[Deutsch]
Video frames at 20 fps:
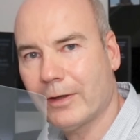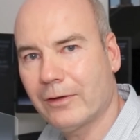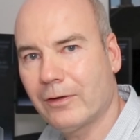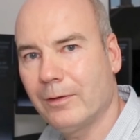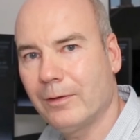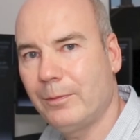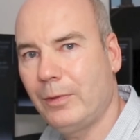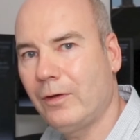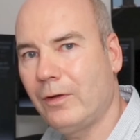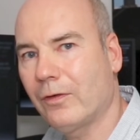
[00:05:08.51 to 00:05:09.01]

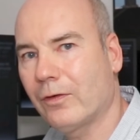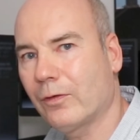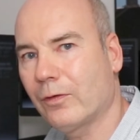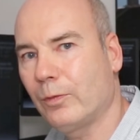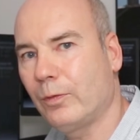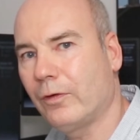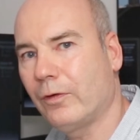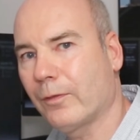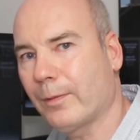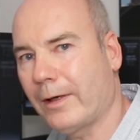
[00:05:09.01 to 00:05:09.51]
Watt bis
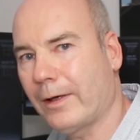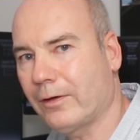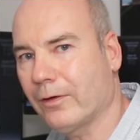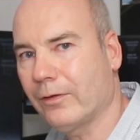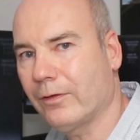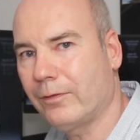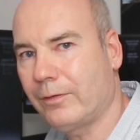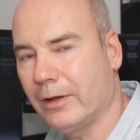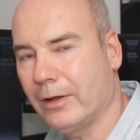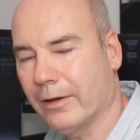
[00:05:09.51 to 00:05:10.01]
zu
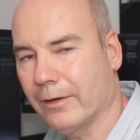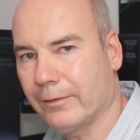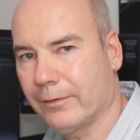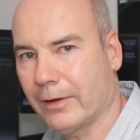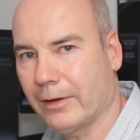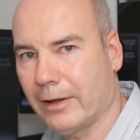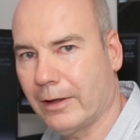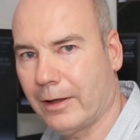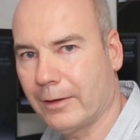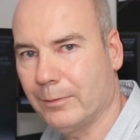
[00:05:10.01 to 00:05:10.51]
2400
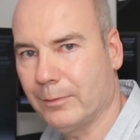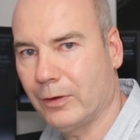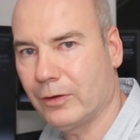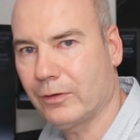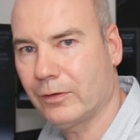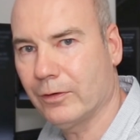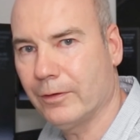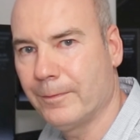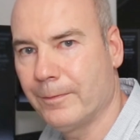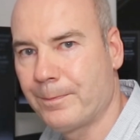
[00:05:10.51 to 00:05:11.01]
Watt laden
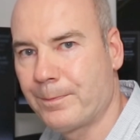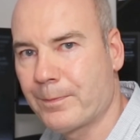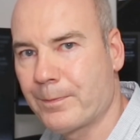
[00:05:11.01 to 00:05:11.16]
möchte.